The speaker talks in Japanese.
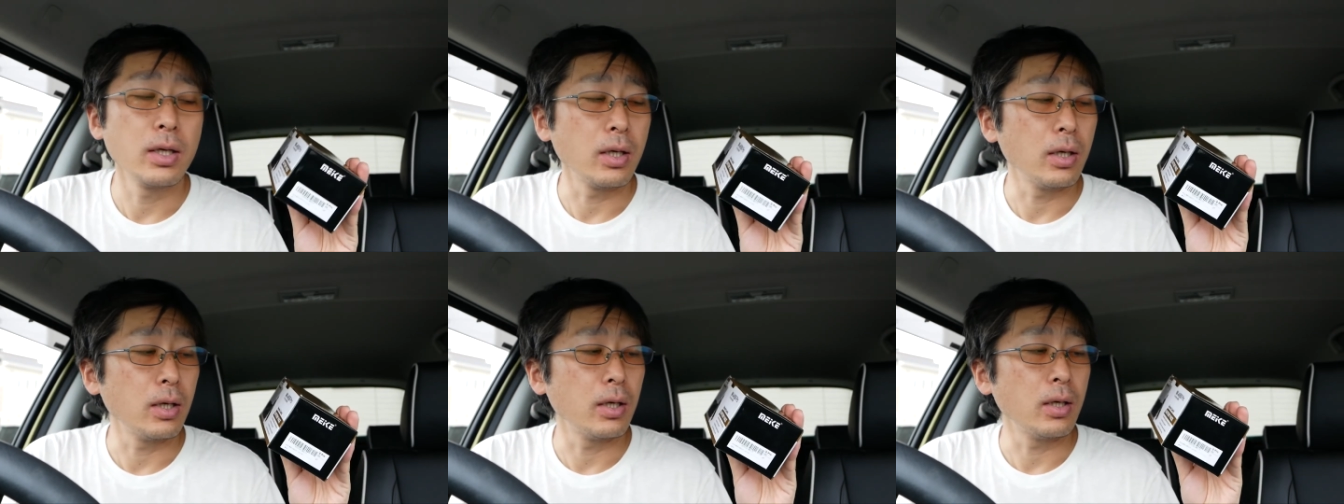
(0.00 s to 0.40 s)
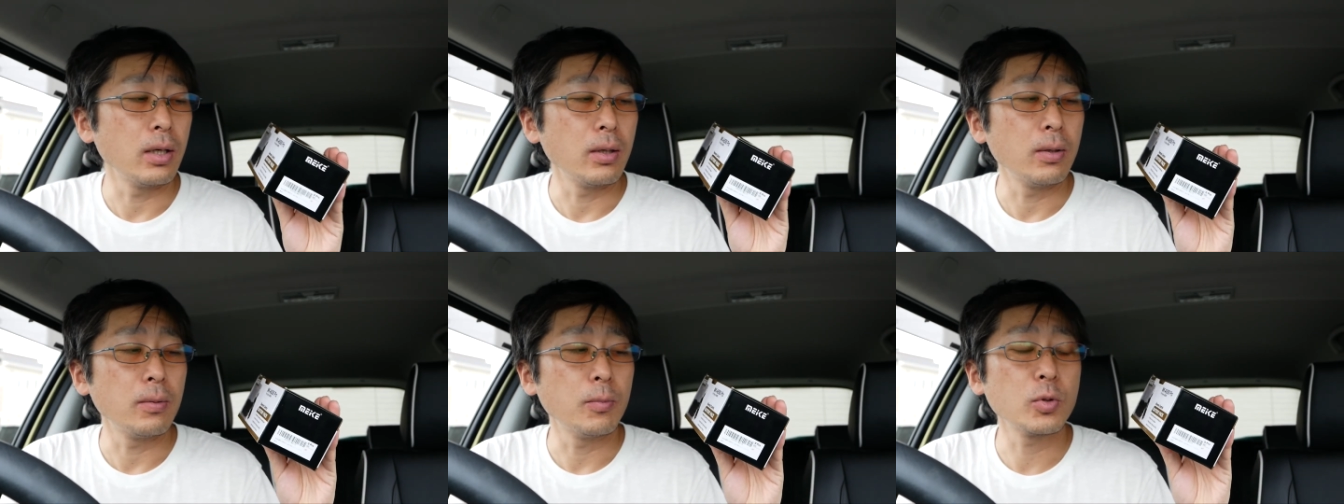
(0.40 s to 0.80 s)

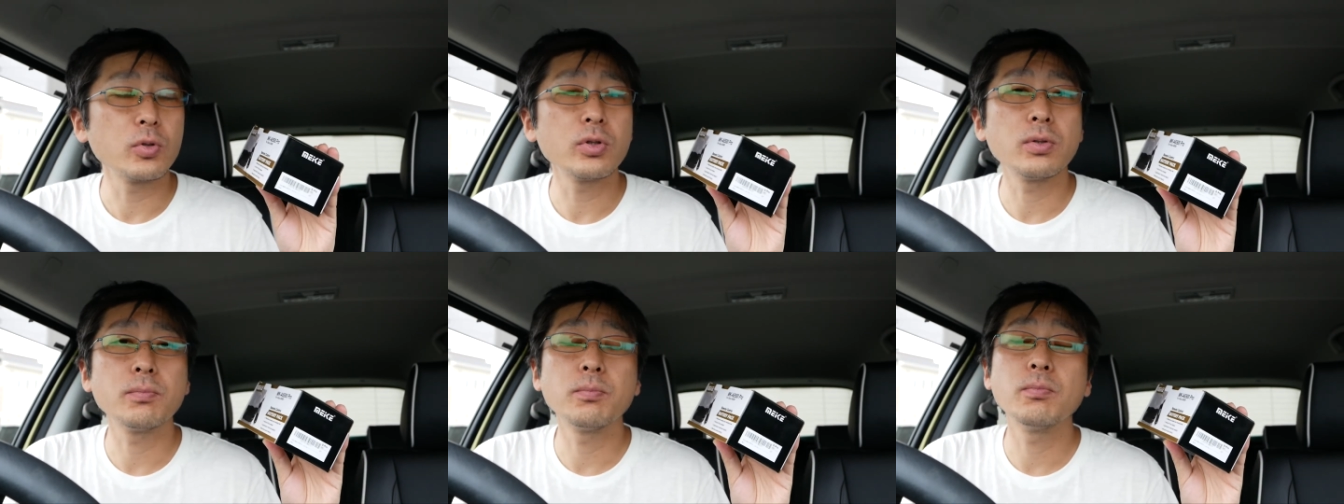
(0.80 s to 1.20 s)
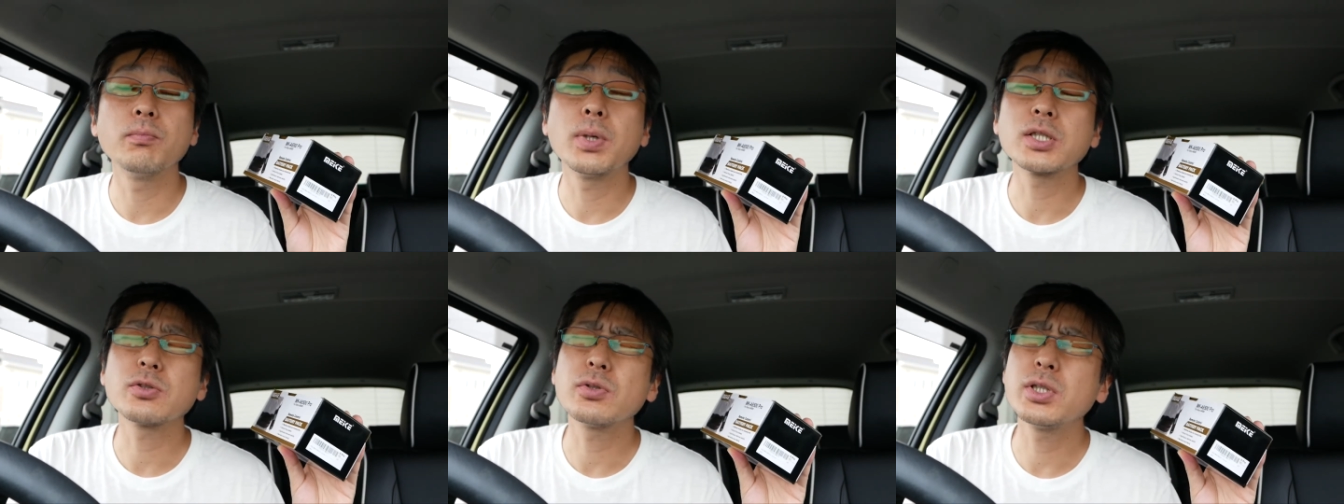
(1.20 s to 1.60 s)
えー、もの、
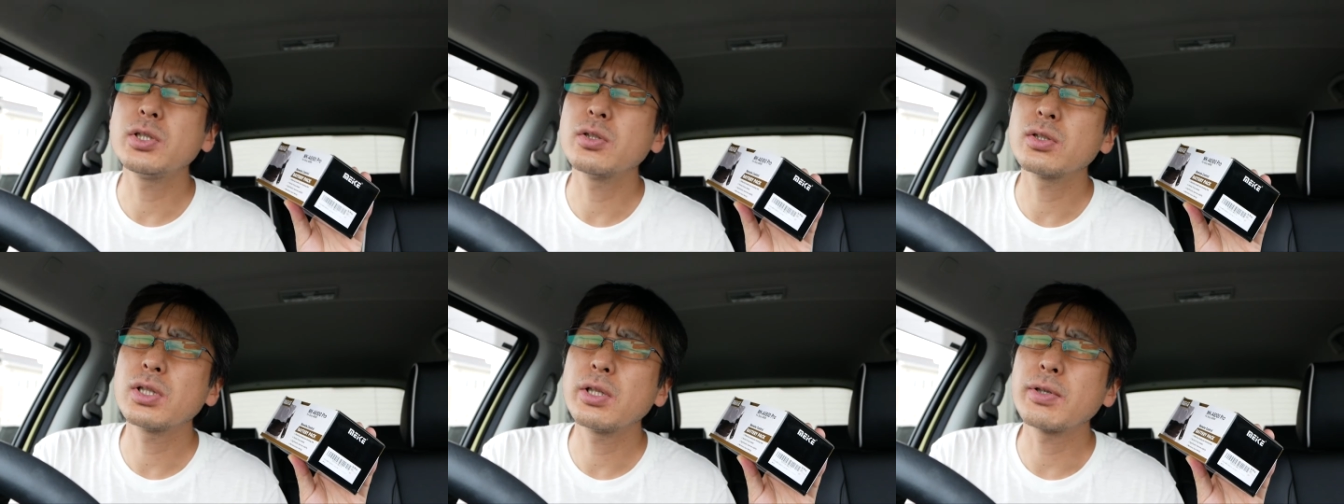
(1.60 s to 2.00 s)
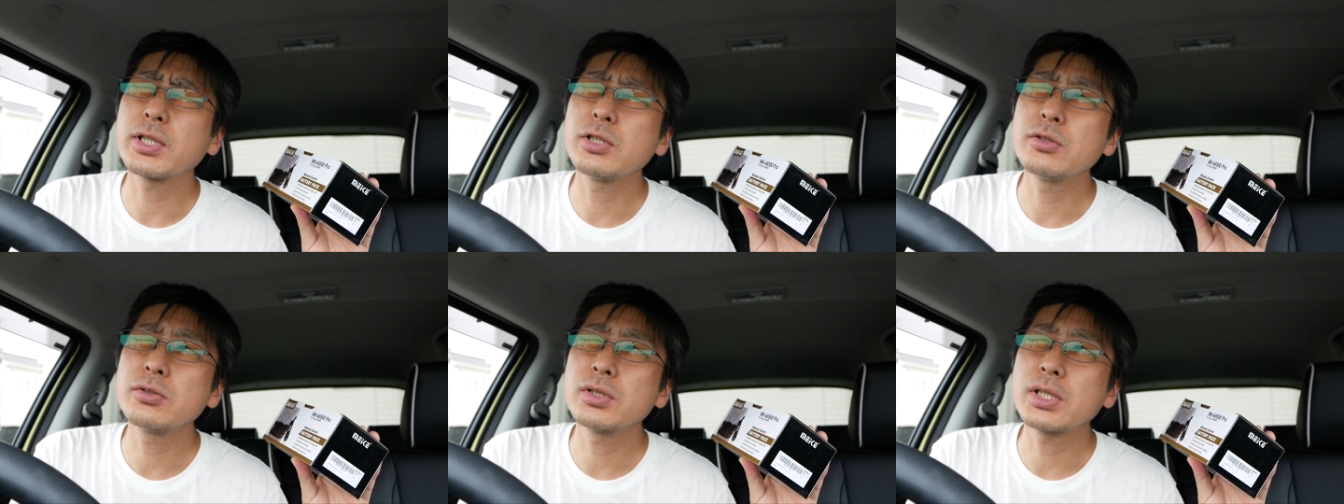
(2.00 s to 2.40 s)
場所によっては
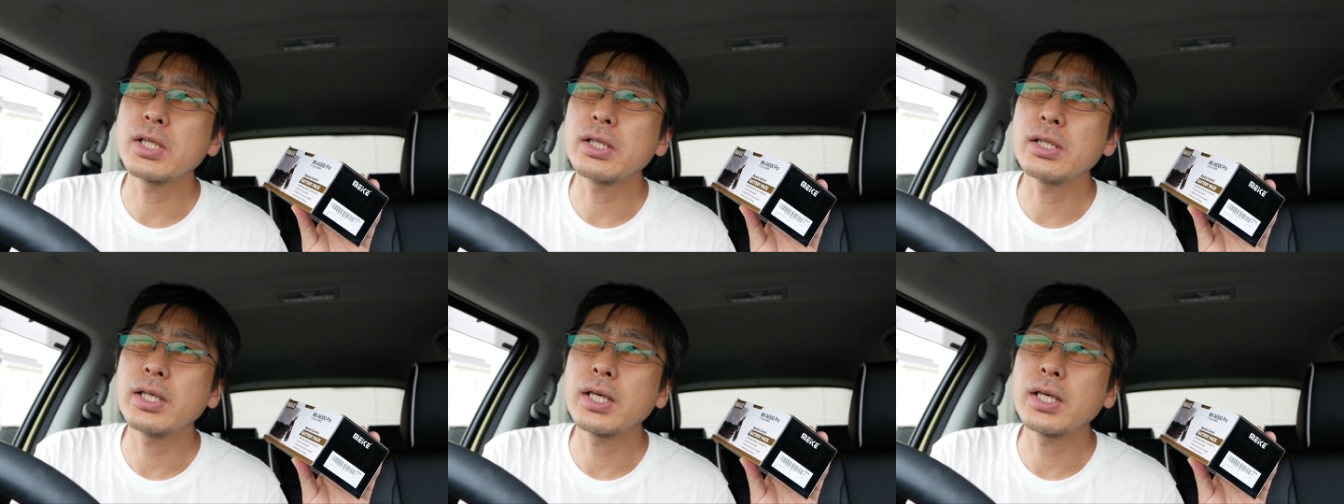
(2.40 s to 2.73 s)
9000